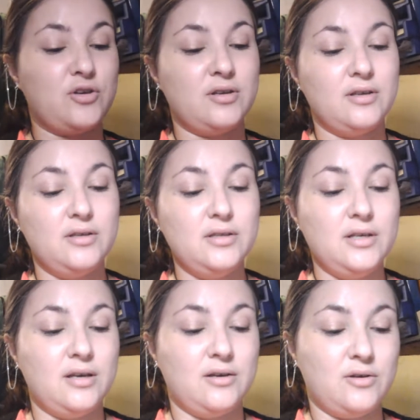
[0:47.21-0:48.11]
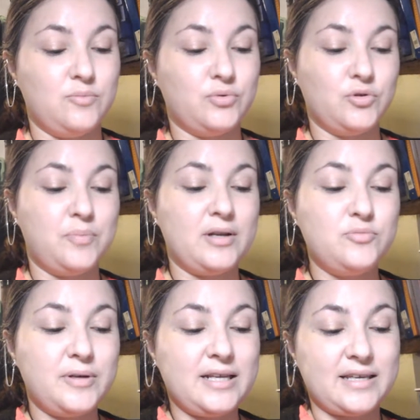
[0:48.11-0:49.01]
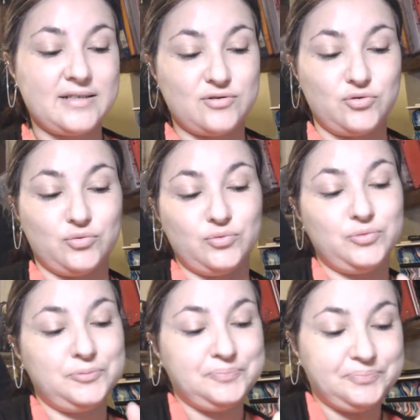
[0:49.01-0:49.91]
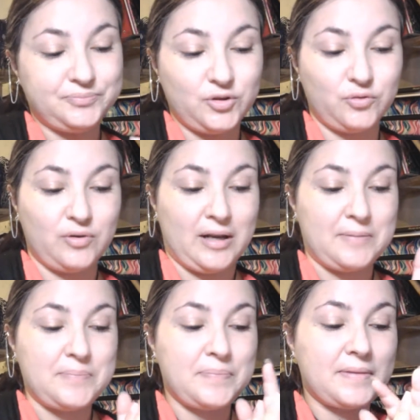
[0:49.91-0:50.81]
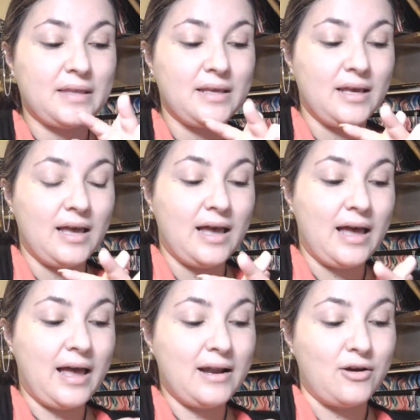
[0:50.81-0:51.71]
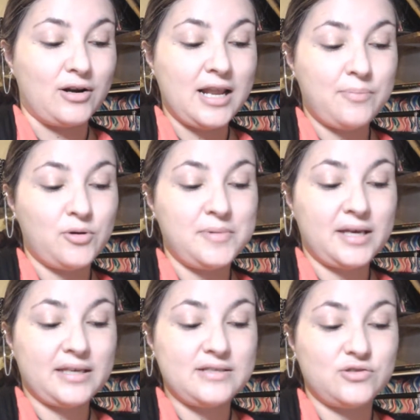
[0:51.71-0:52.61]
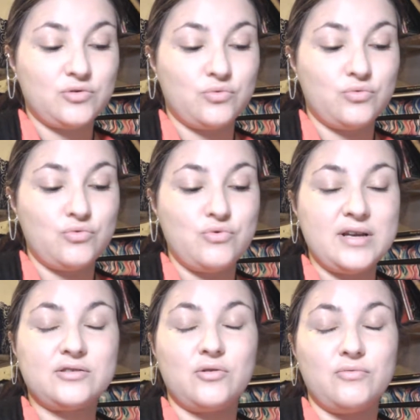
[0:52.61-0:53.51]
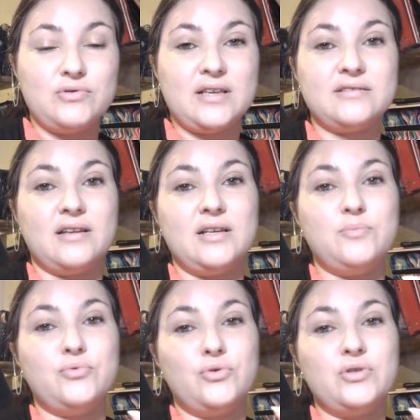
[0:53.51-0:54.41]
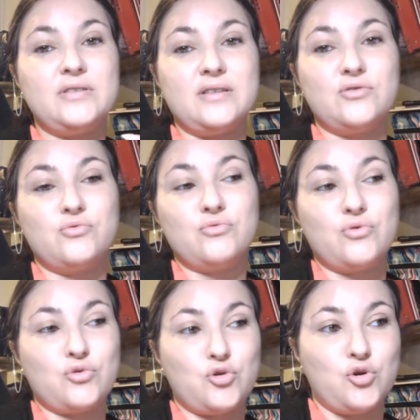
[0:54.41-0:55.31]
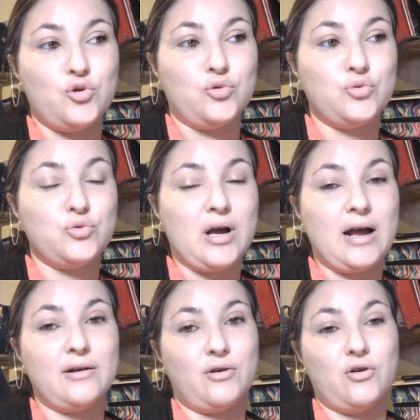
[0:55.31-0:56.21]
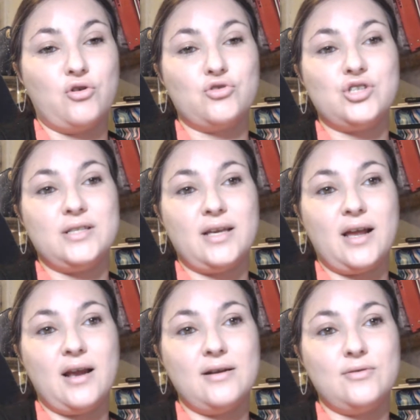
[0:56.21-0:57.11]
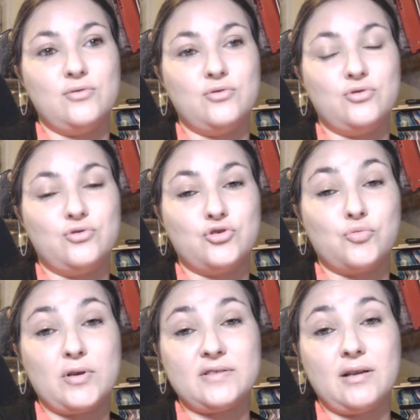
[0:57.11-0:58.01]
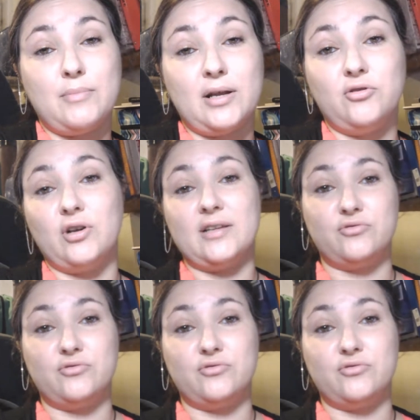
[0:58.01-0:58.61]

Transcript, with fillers: feuille euh, pour ne pas louper les questions. Donc voilà. Alors, la première question, où est-ce que vous installez pour une session colo Alors, en général, euh, je m'installe bah, dans